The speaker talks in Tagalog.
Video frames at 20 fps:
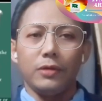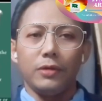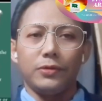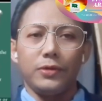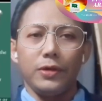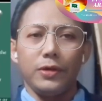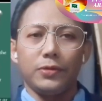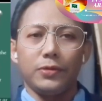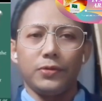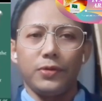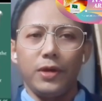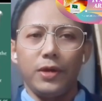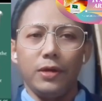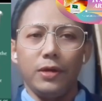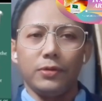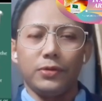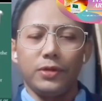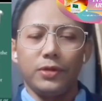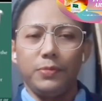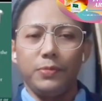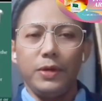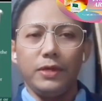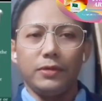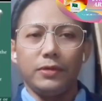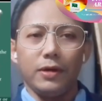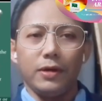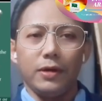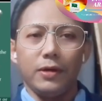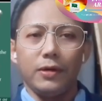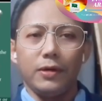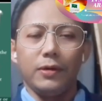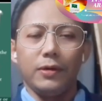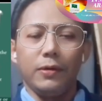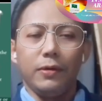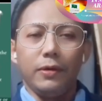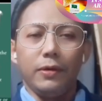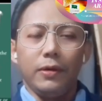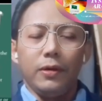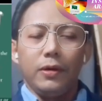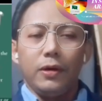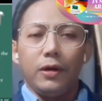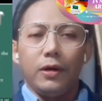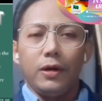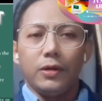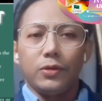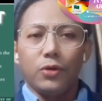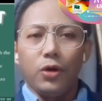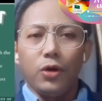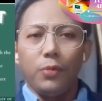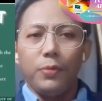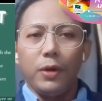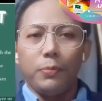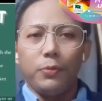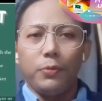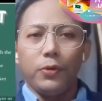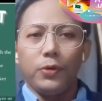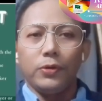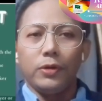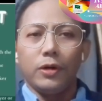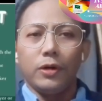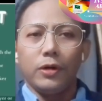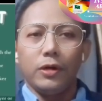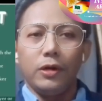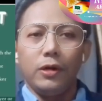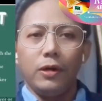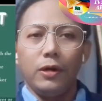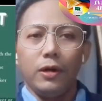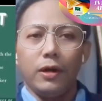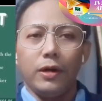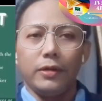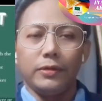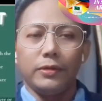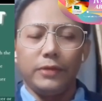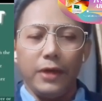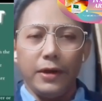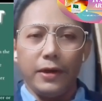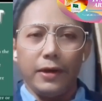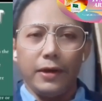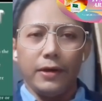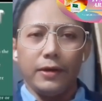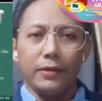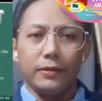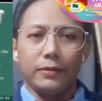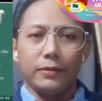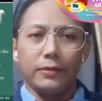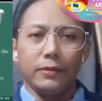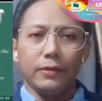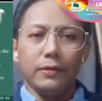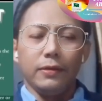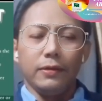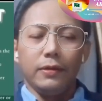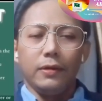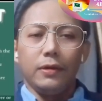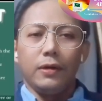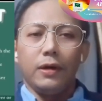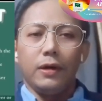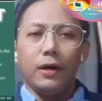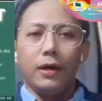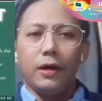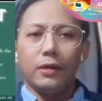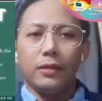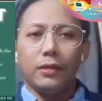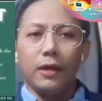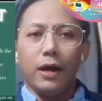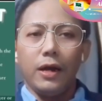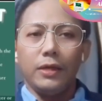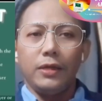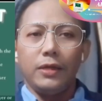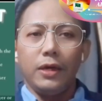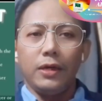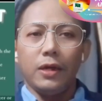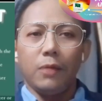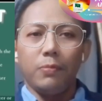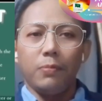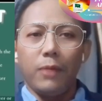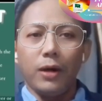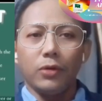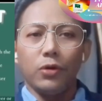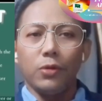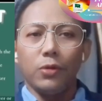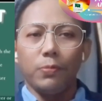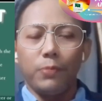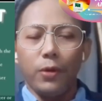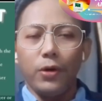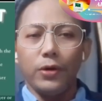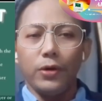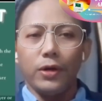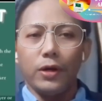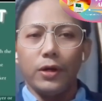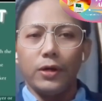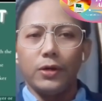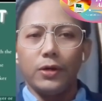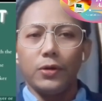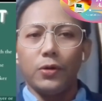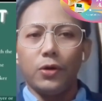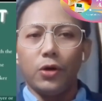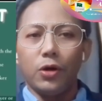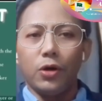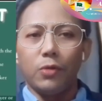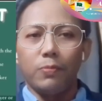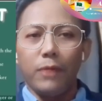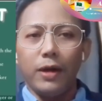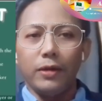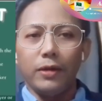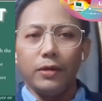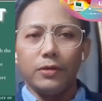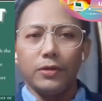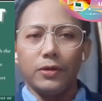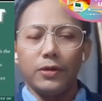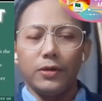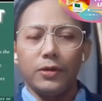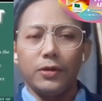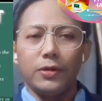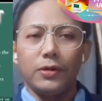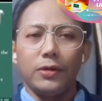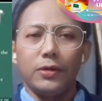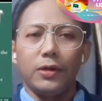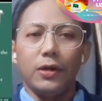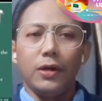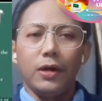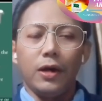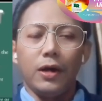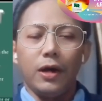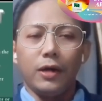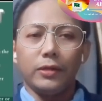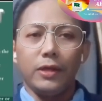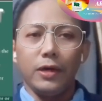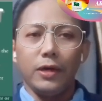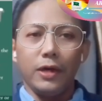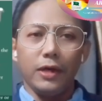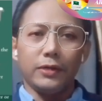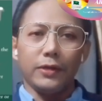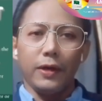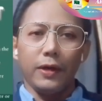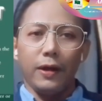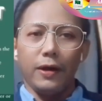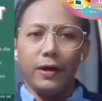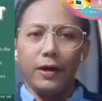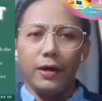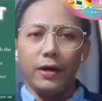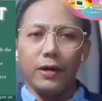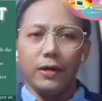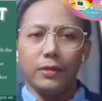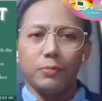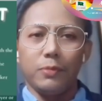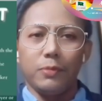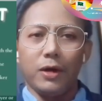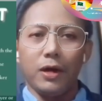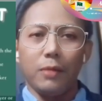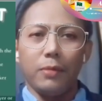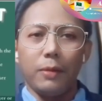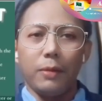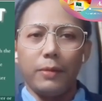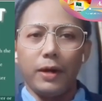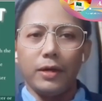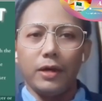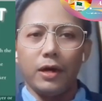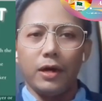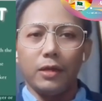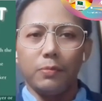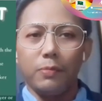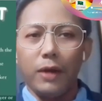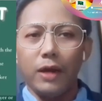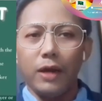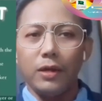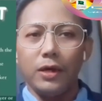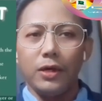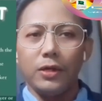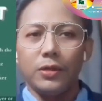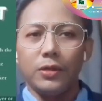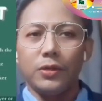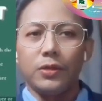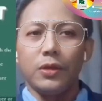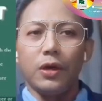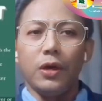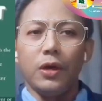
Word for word: exit re-entry visa at kopya po ng airline ticket at ID ng bago employer or manager at higit sa lahat mga kababayan valid